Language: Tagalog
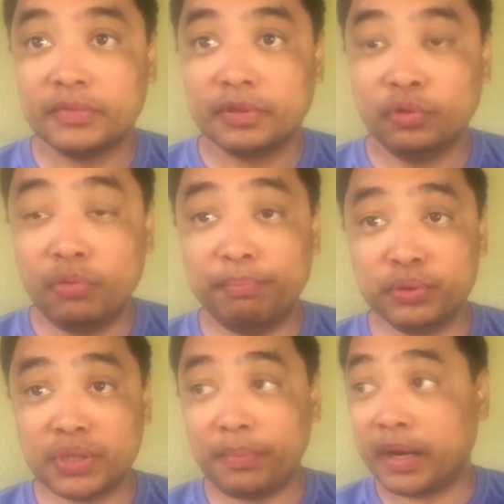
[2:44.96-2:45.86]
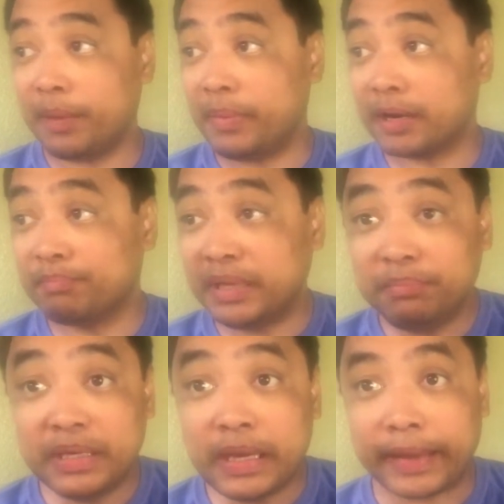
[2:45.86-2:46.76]
Doon po sa mga
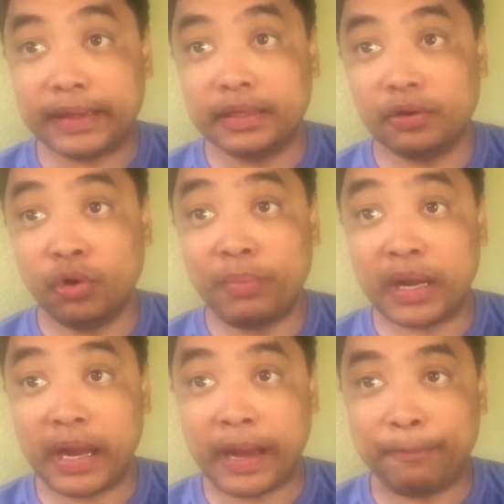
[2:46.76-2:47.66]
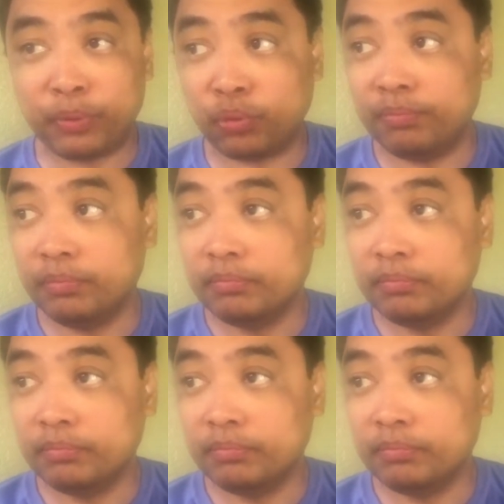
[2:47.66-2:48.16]
magbibigay o mag approve